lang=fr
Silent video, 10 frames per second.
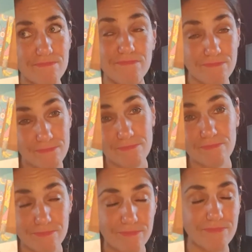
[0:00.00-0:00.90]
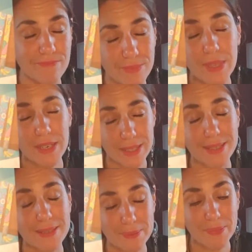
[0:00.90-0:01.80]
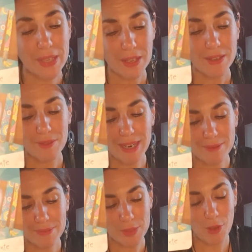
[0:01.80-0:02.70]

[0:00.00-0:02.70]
mm. on a l'attente. Voilà,